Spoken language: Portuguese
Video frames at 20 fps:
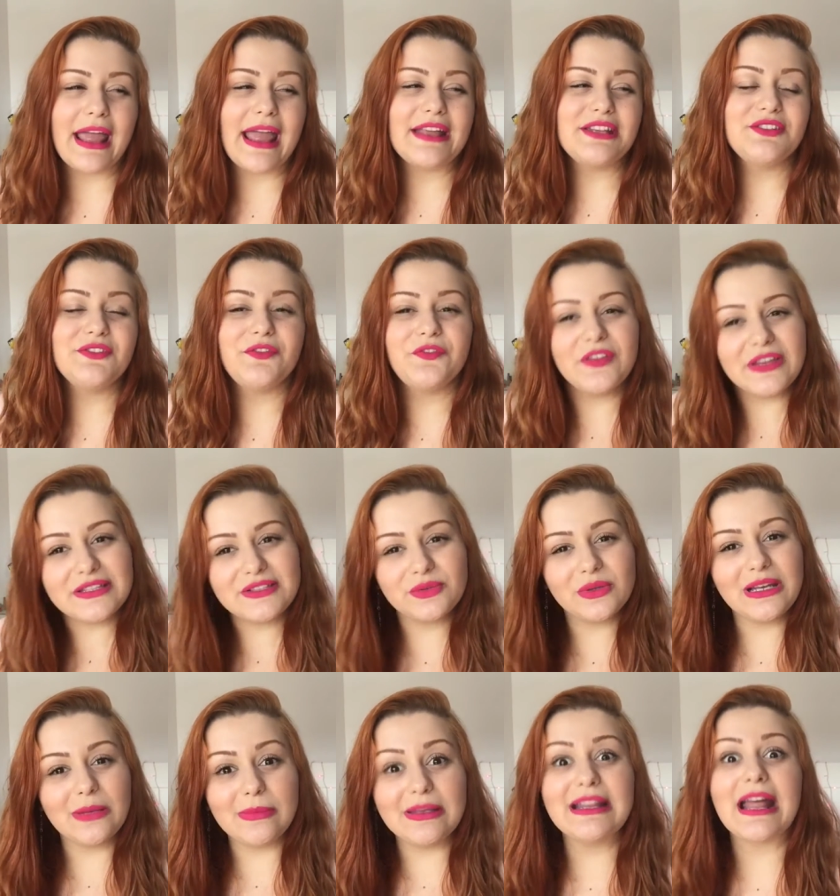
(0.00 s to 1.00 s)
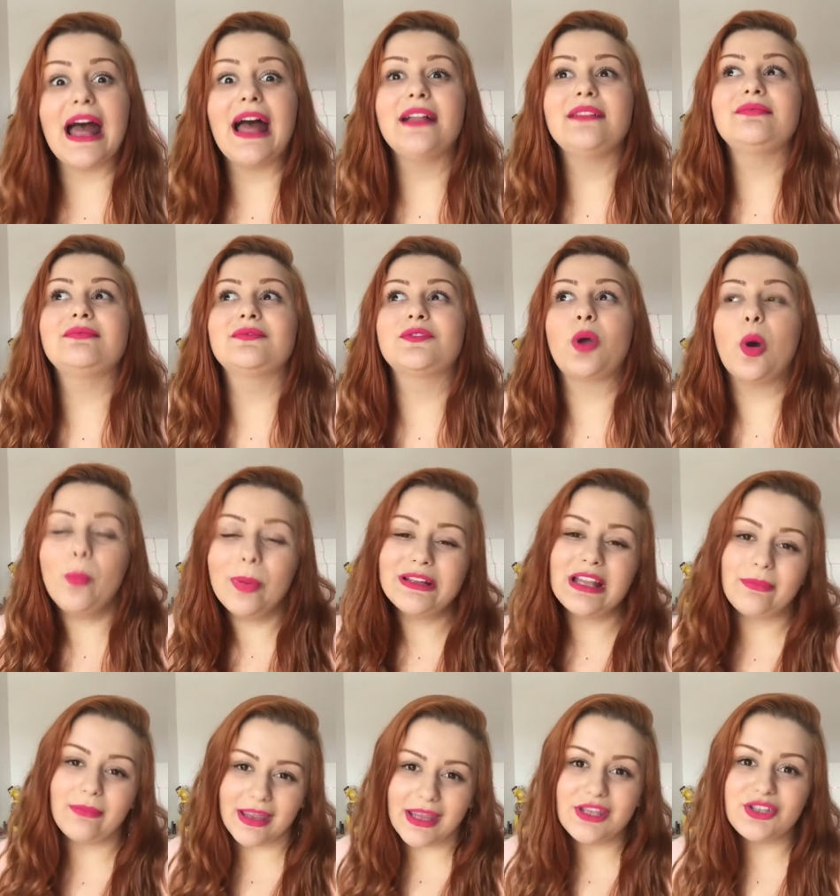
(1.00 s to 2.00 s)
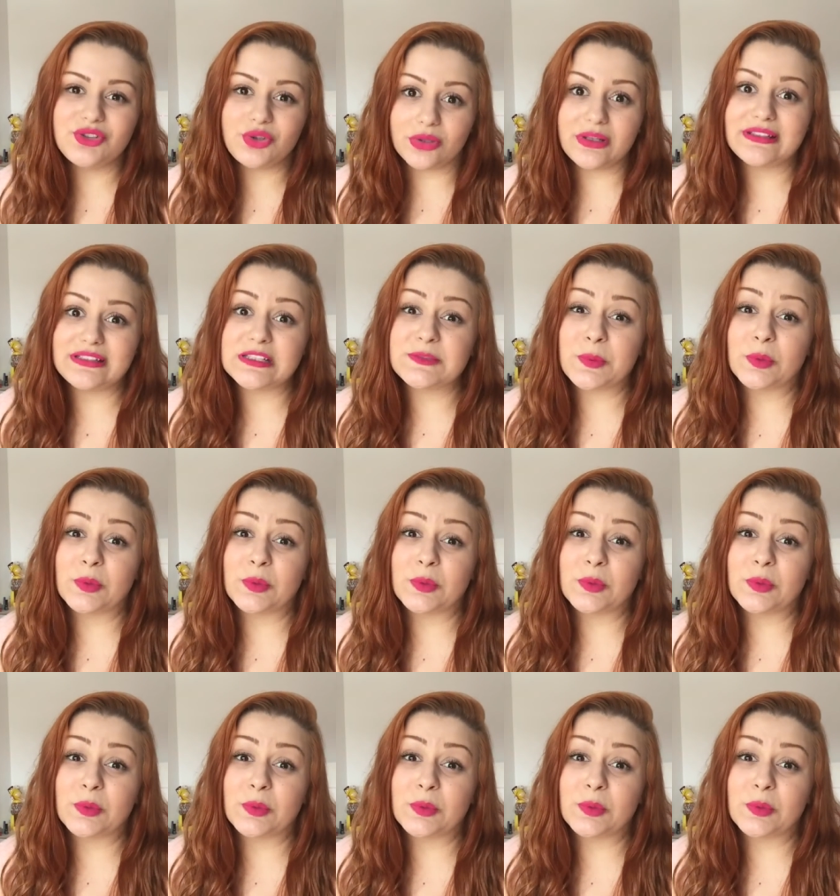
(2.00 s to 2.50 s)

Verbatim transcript: é difícil eliminar completamente todas as